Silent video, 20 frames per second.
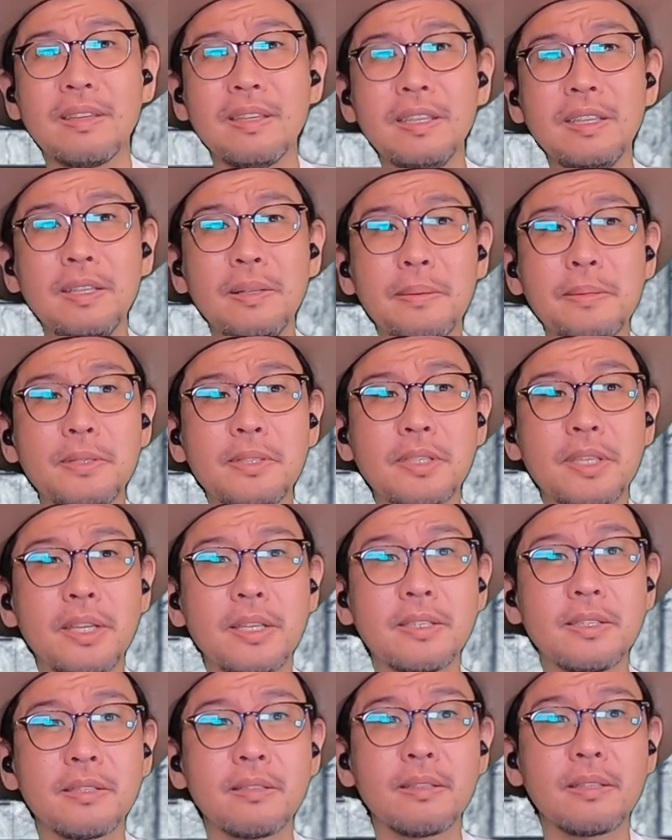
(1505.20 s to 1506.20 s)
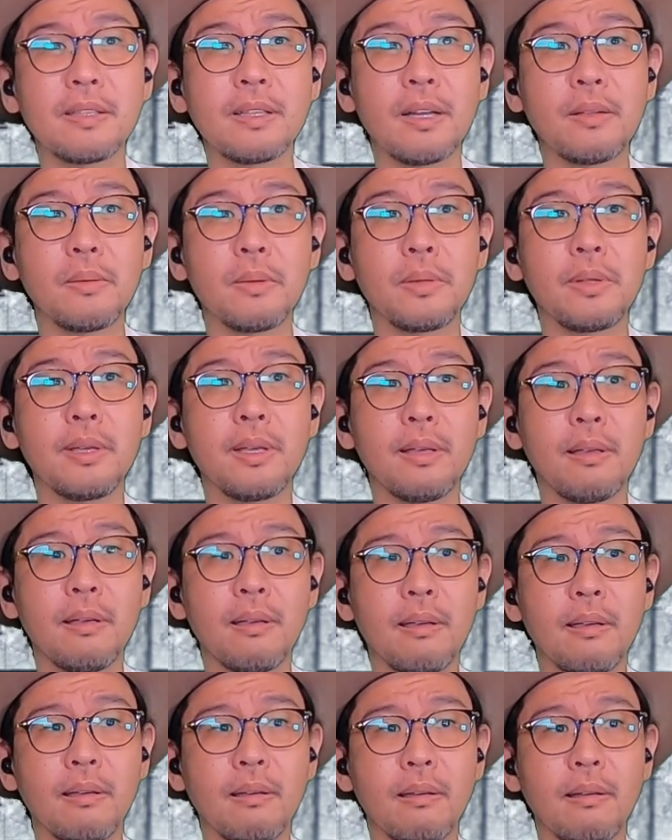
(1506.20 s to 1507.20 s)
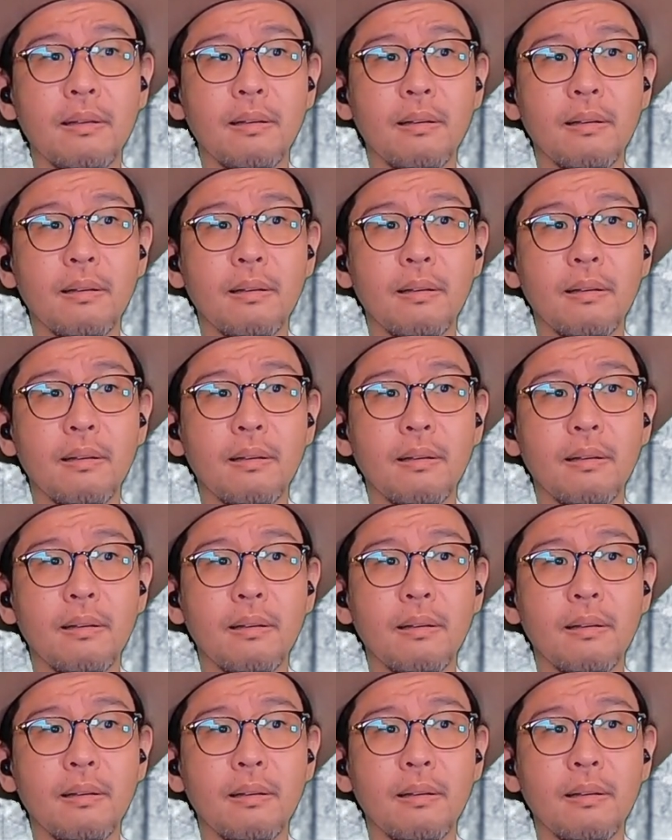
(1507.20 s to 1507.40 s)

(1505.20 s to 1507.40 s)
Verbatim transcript: 命削ったのに、